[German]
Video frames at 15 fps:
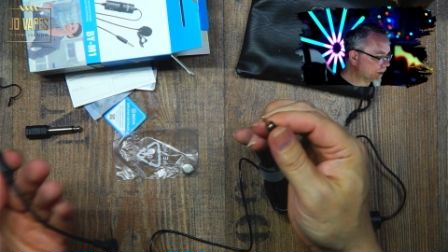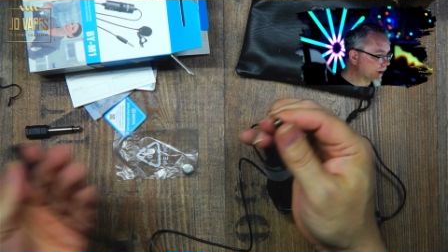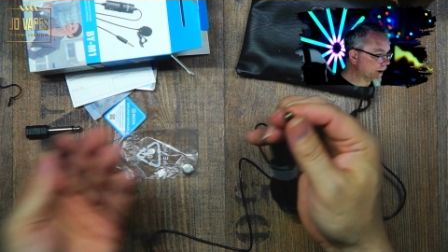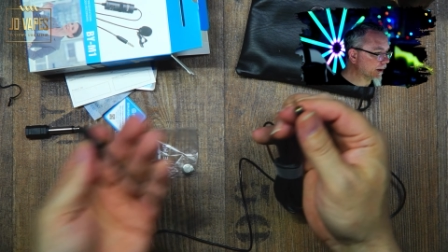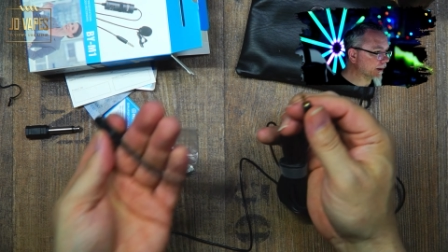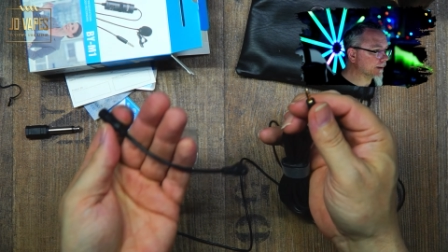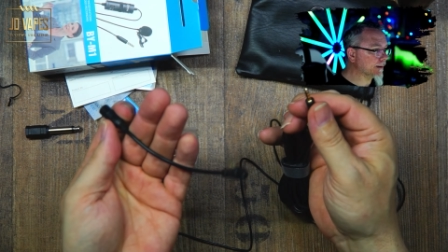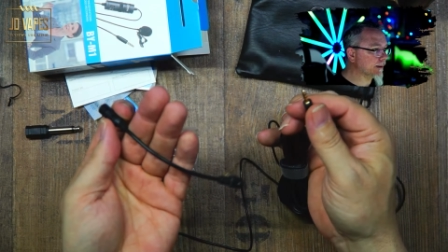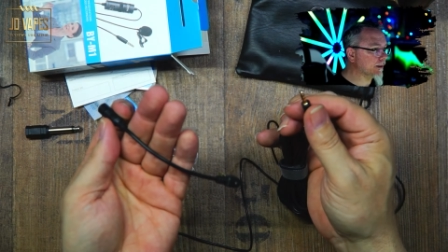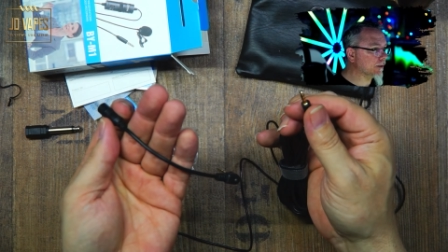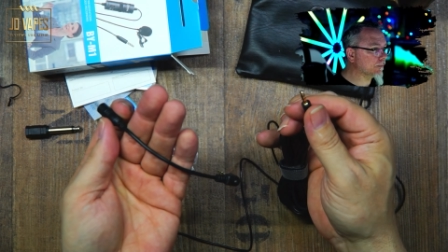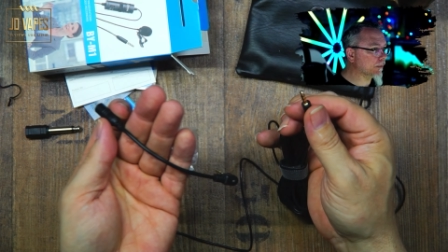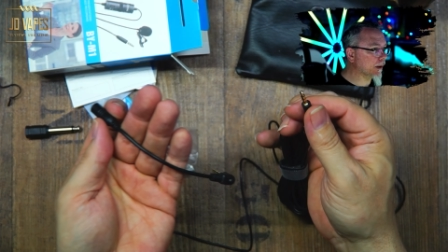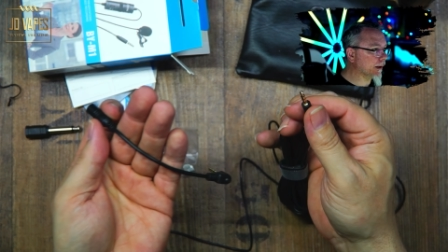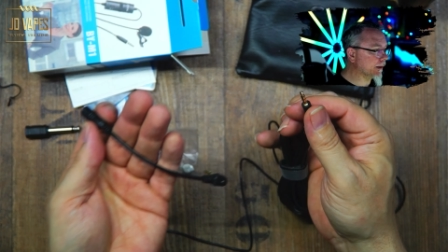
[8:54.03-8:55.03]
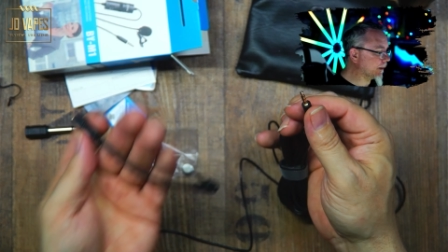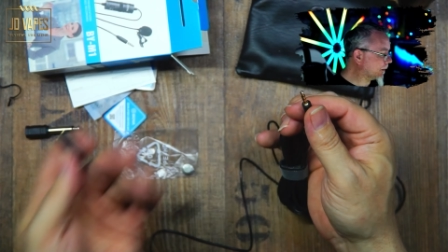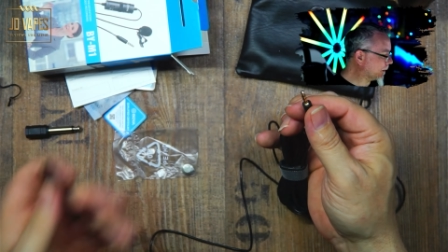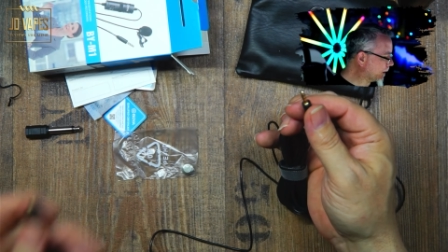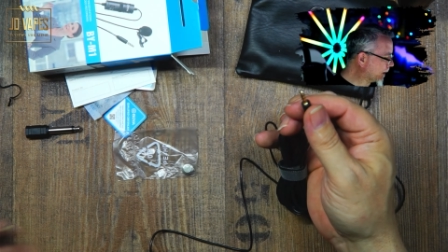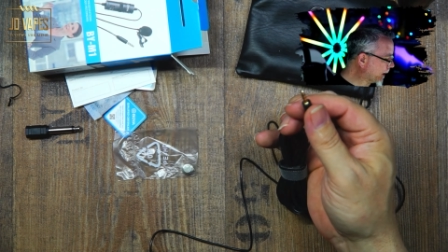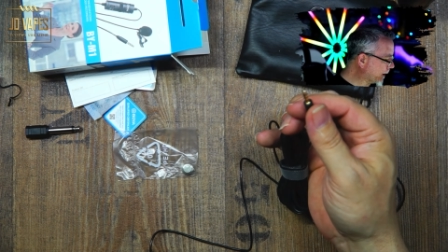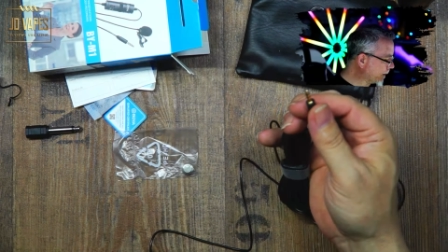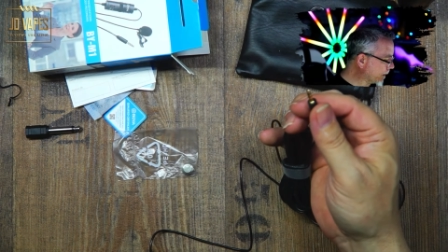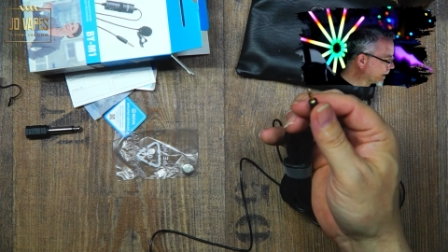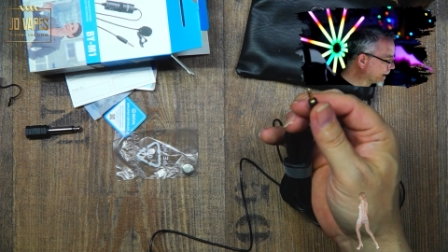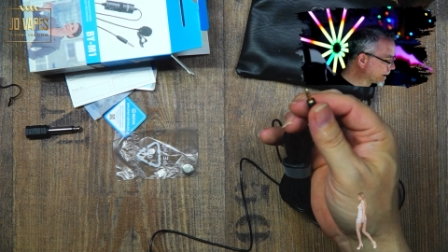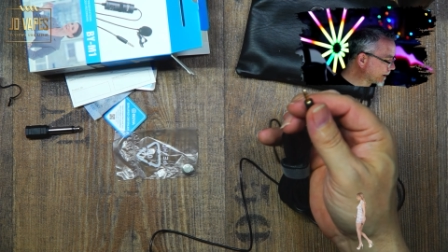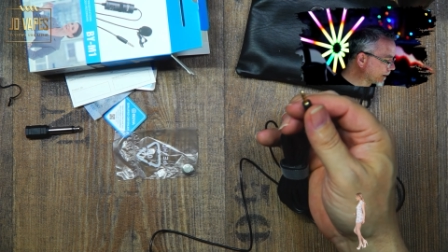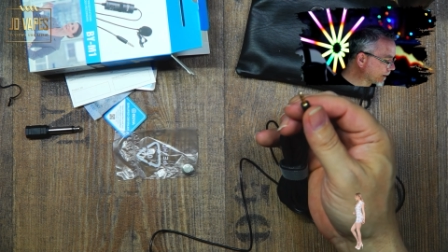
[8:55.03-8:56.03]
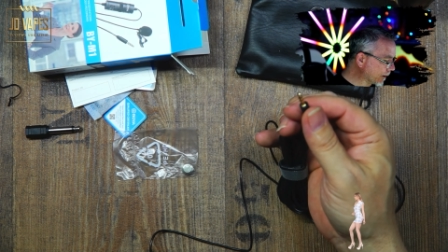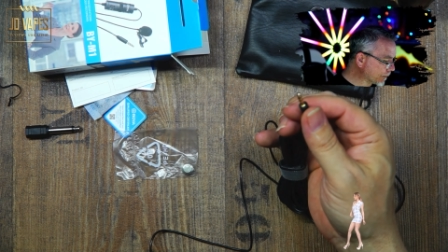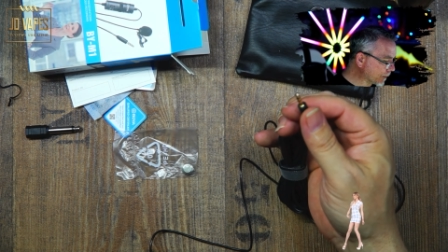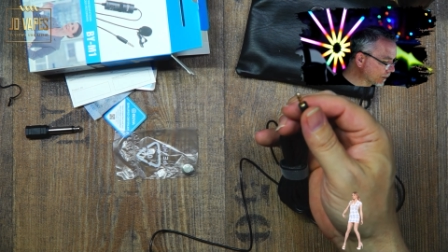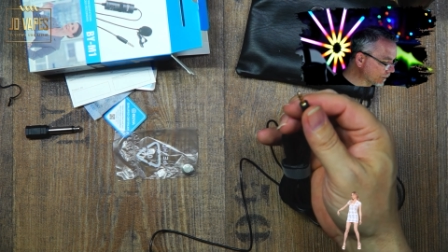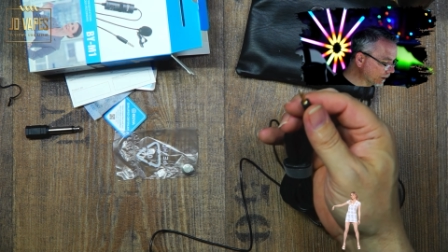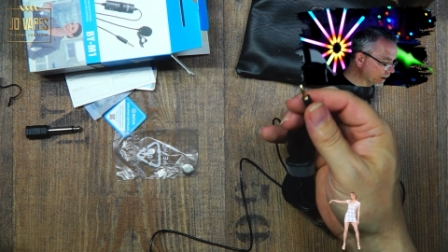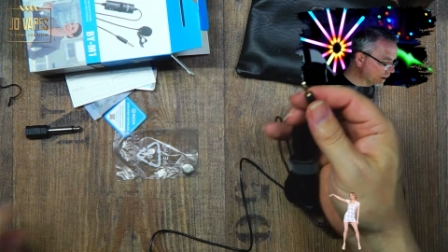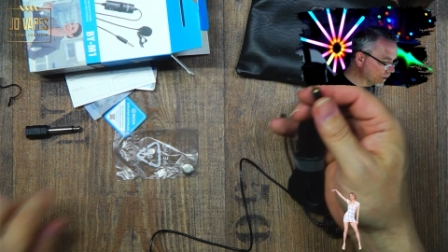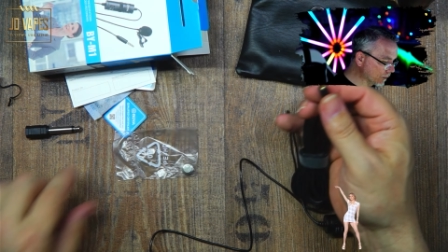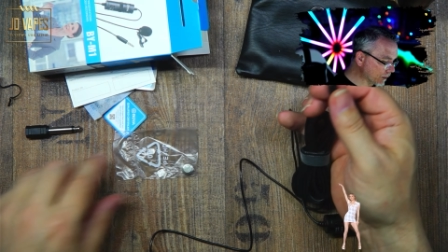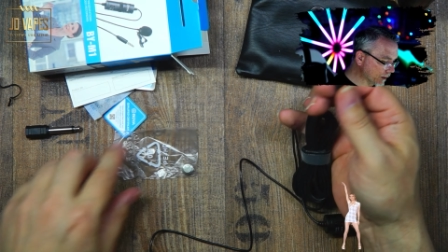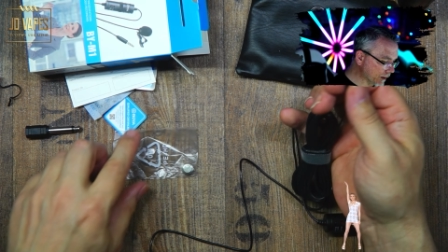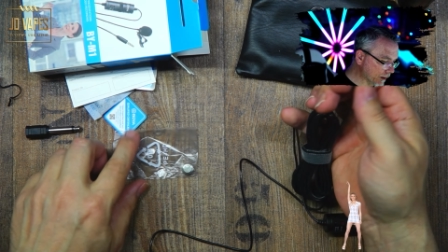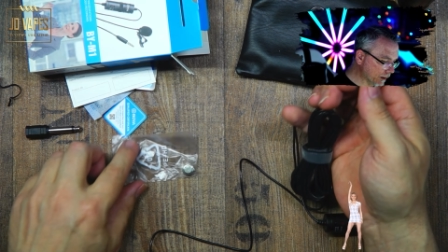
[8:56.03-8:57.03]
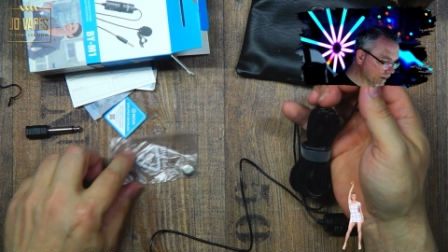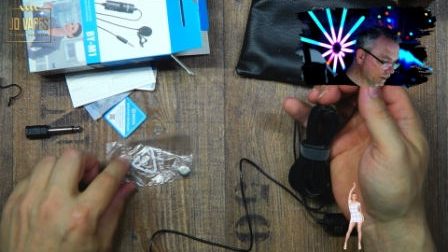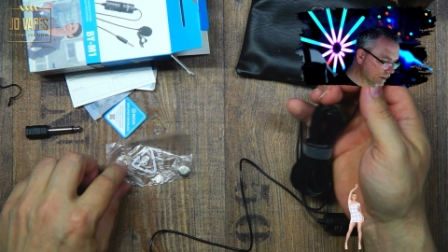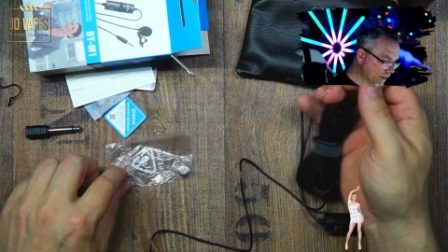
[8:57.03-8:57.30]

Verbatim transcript: Ich stecke jetzt hier meinen TRS Adapter wieder aus.